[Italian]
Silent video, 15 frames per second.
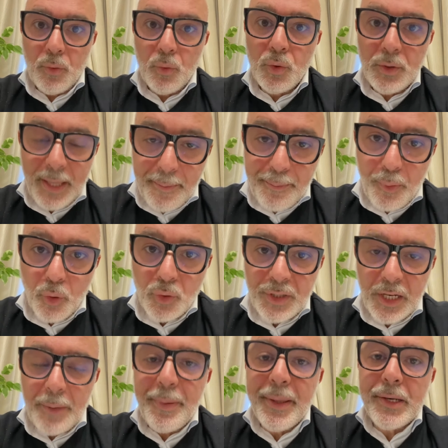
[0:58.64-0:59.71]
un tempo
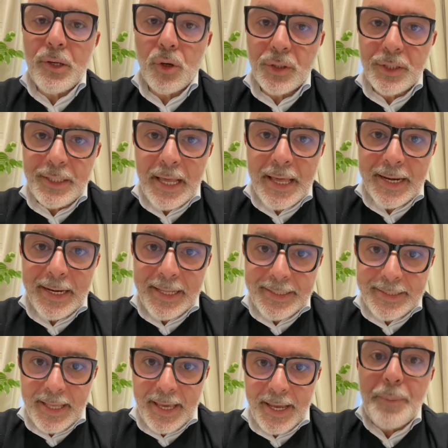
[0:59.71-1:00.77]
utile per riordinare le
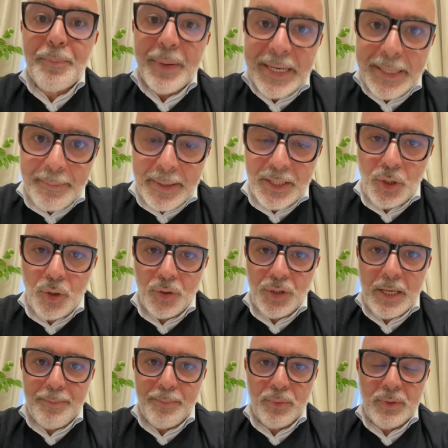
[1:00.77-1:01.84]
idee prima di ogni
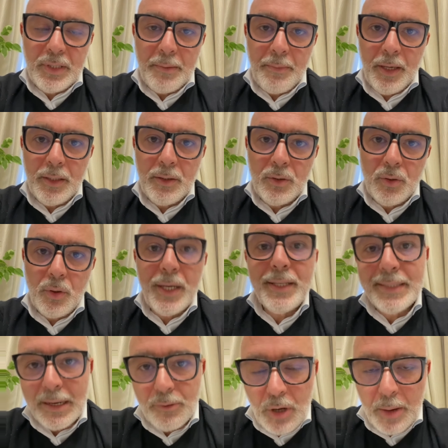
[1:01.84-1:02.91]
appuntamento e tra un